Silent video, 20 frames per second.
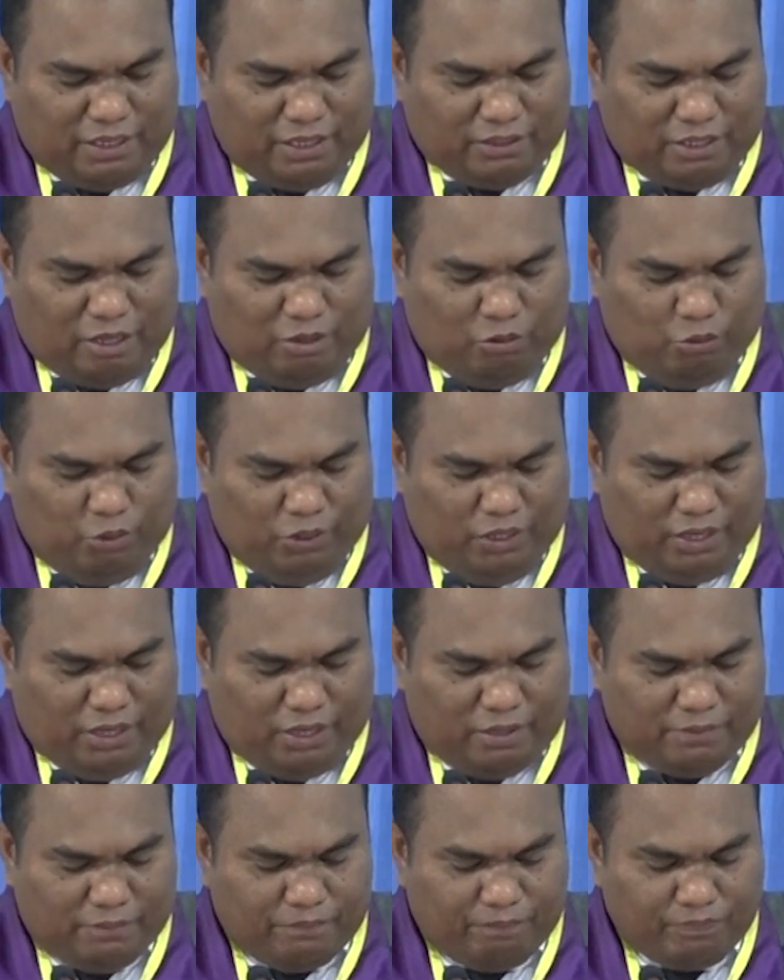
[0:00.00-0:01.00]

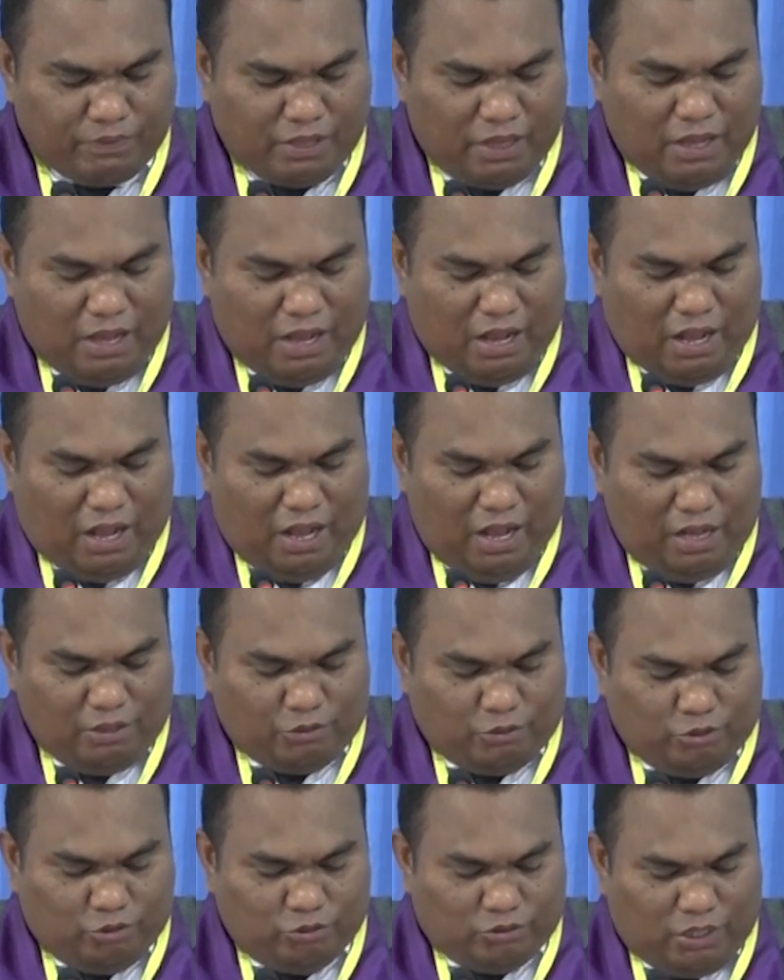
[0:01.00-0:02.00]
Ketahuilah,
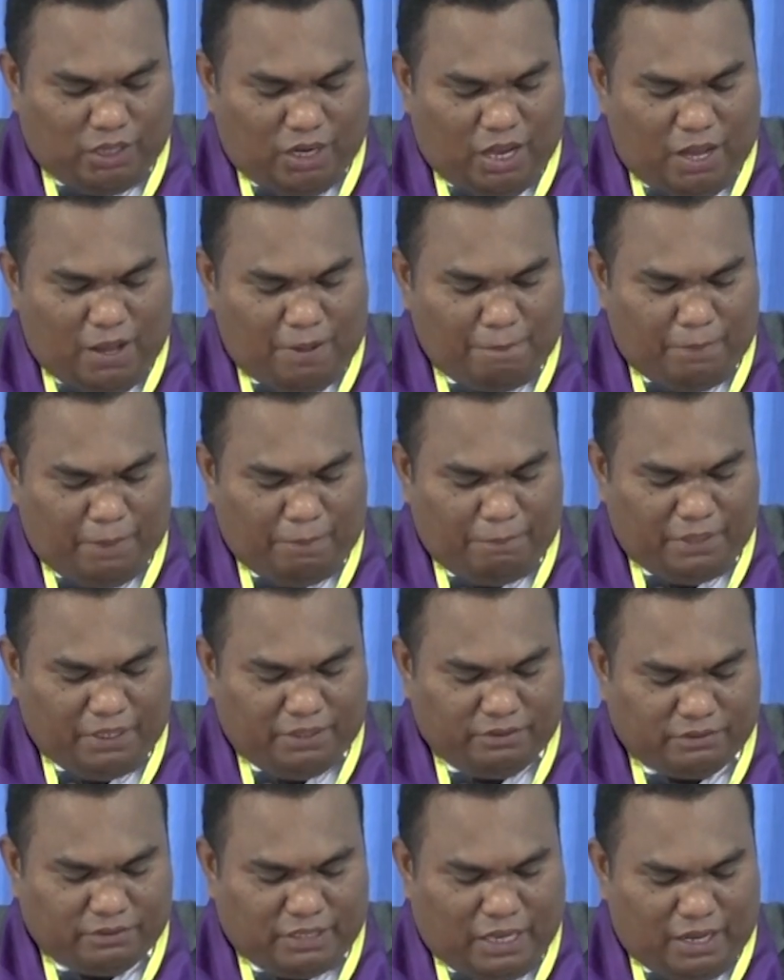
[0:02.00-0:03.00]
aku telah
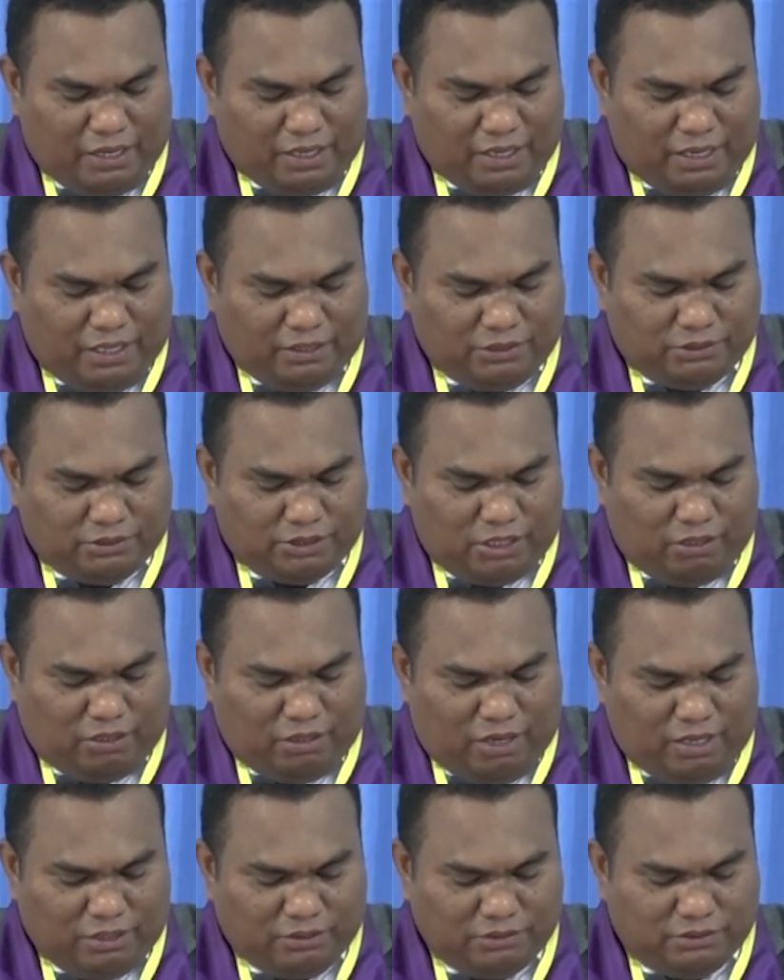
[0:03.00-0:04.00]
memerintahkan
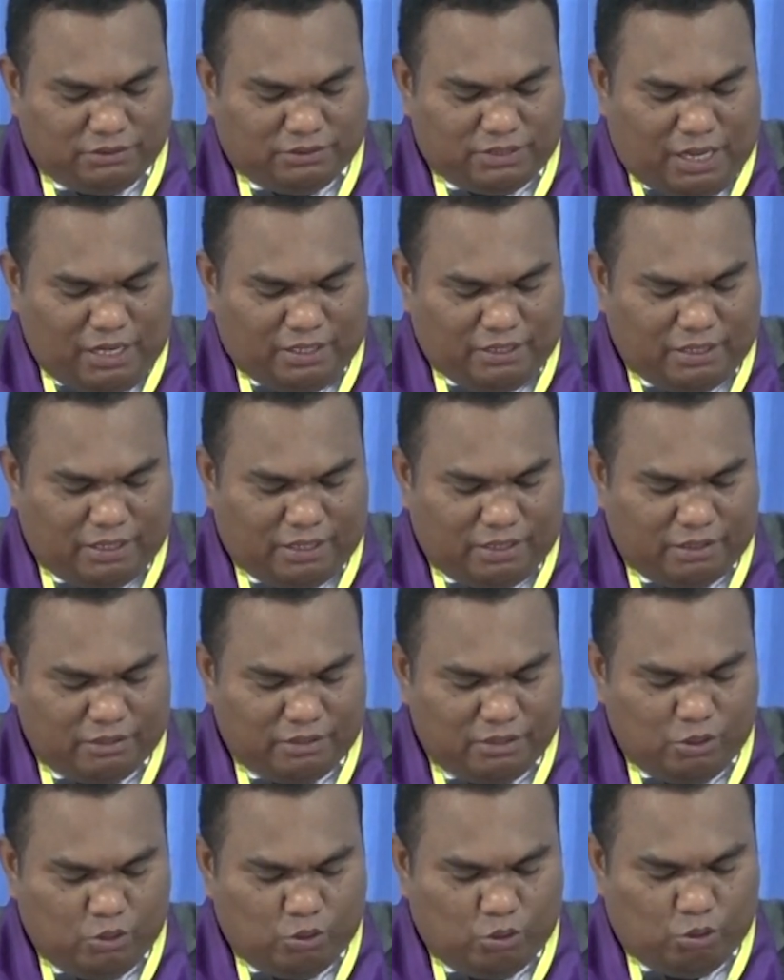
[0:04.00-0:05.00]
seorang janda
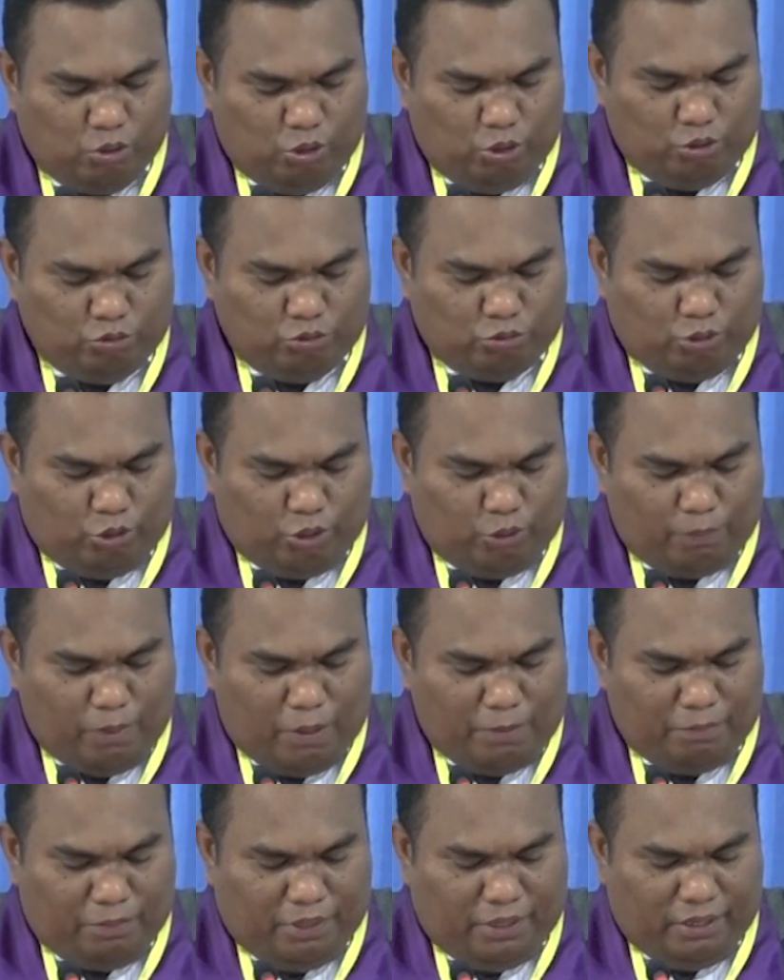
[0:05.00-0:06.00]
untuk
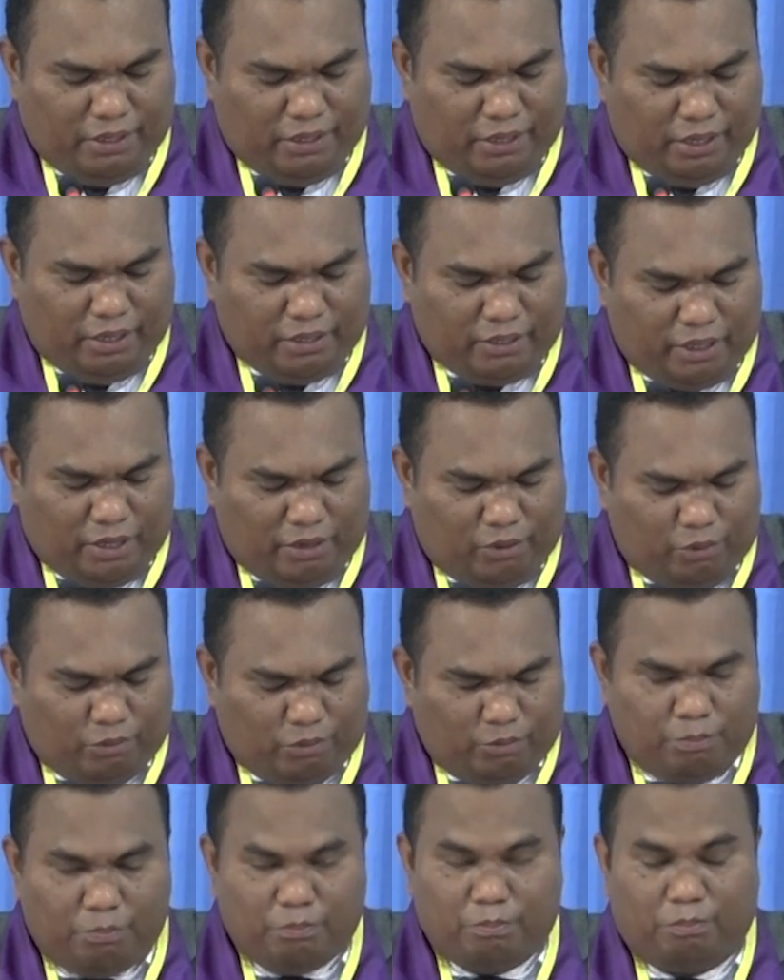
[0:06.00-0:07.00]
memberi
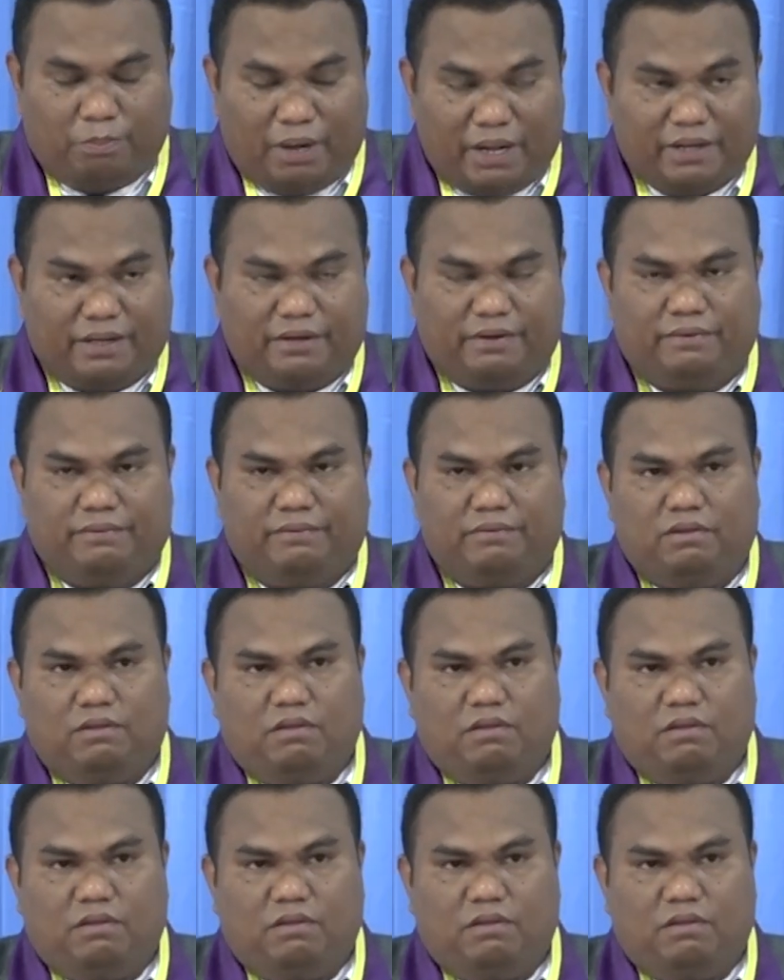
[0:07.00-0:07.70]
engkau makan.